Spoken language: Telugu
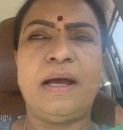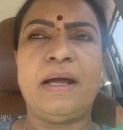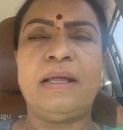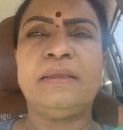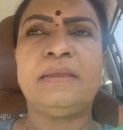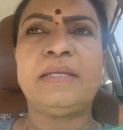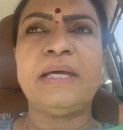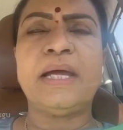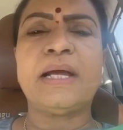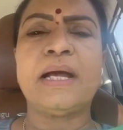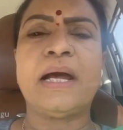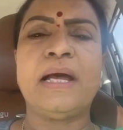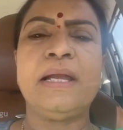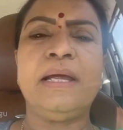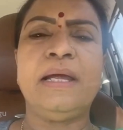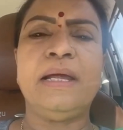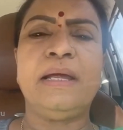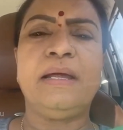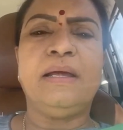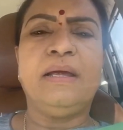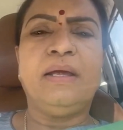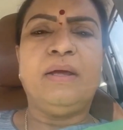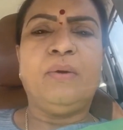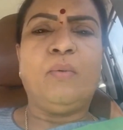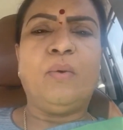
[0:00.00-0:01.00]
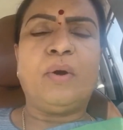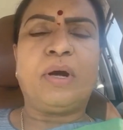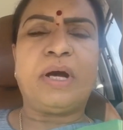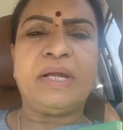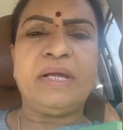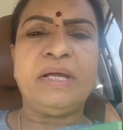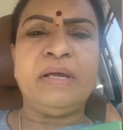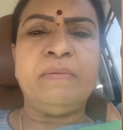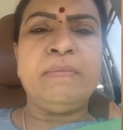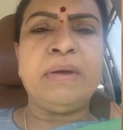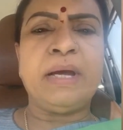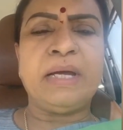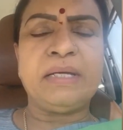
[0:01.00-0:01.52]
అంతేగాని
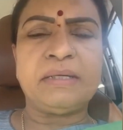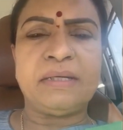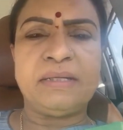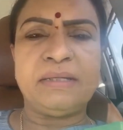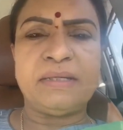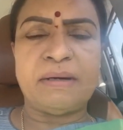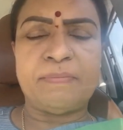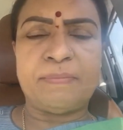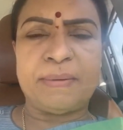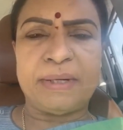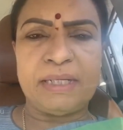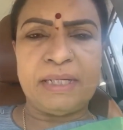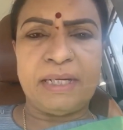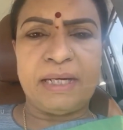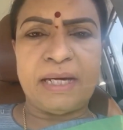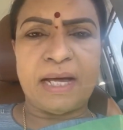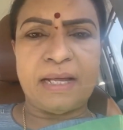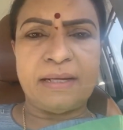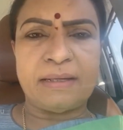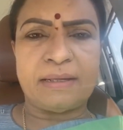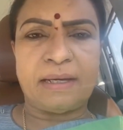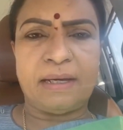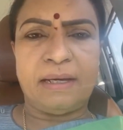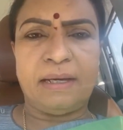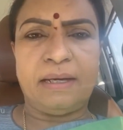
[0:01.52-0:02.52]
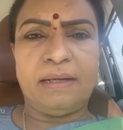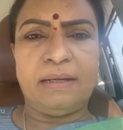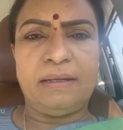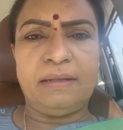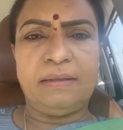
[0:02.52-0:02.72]
ఒకరి ఇమేజ్ని దెబ్బతీయడానికి